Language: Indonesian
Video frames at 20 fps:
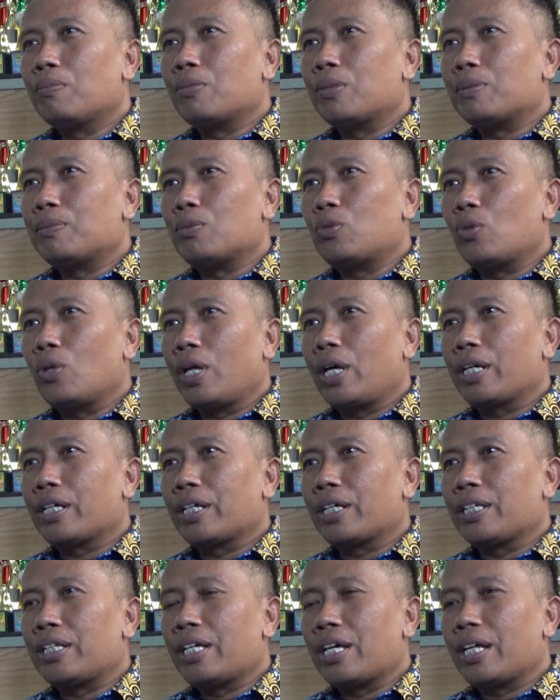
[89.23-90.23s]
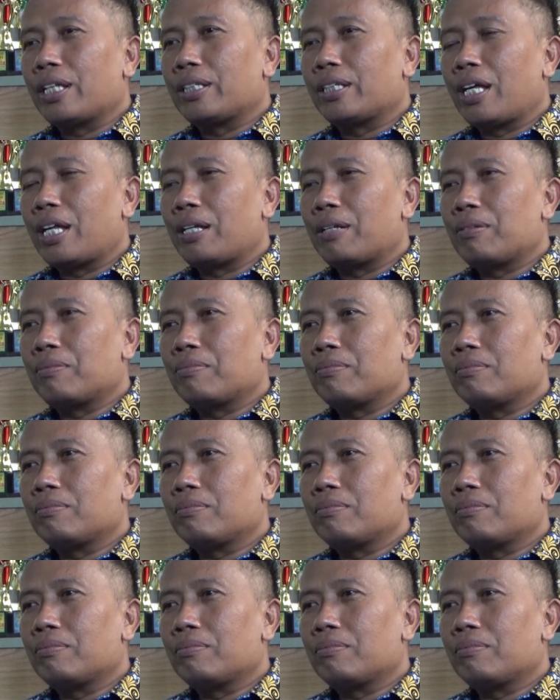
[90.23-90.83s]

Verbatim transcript: memulai kegiatan